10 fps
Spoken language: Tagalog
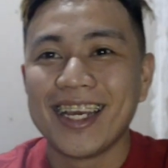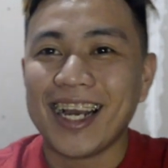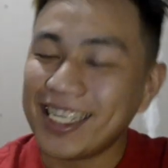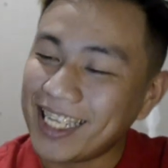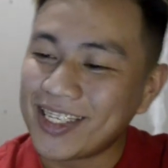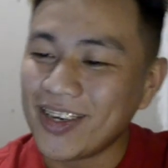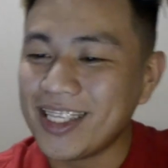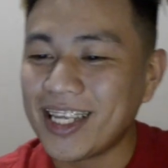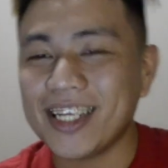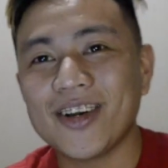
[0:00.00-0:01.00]
Hashtag solid
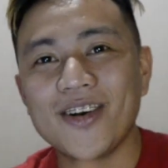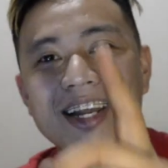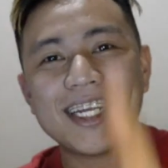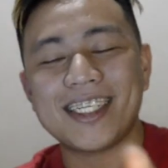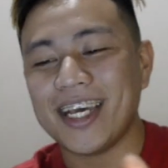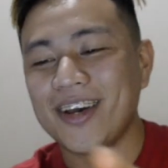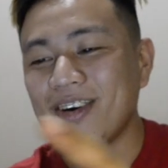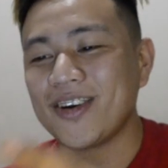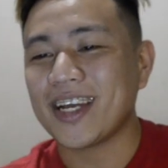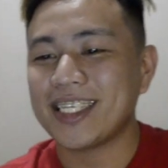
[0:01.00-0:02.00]
Dre. So congrats sa'yo,
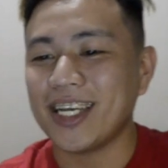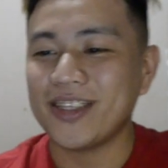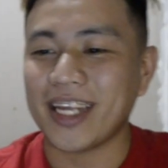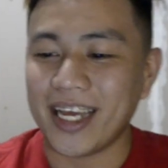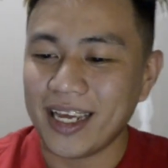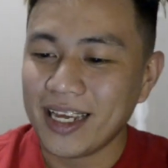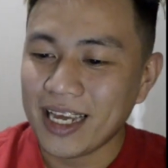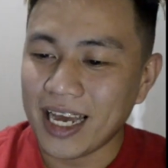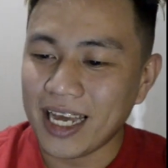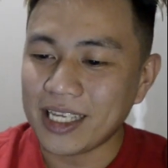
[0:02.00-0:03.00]
congrats sa'yo Dre.
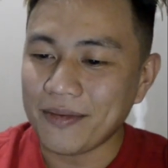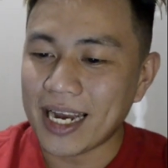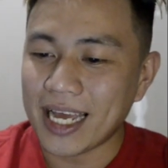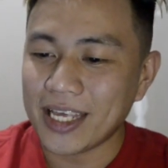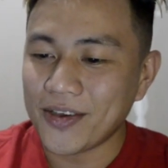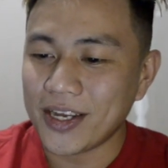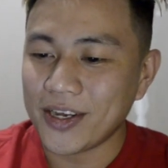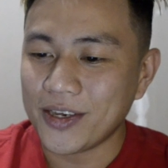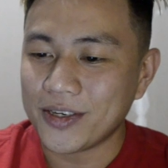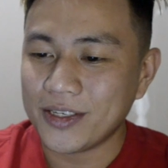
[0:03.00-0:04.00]
Ah, stop na natin yung ano,
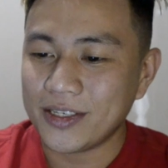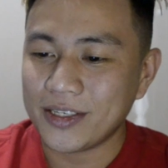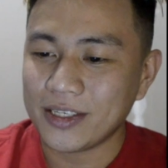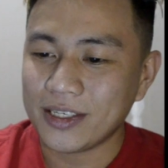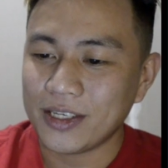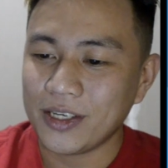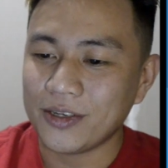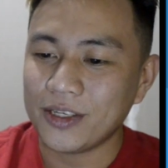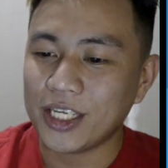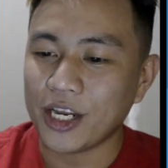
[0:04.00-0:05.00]
yung yung
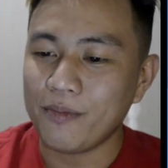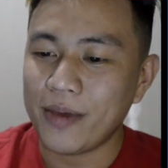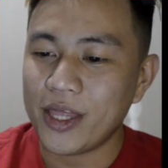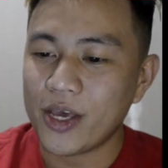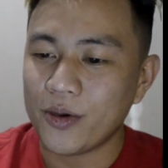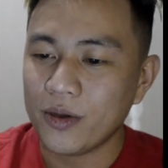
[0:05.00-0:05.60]
screen video.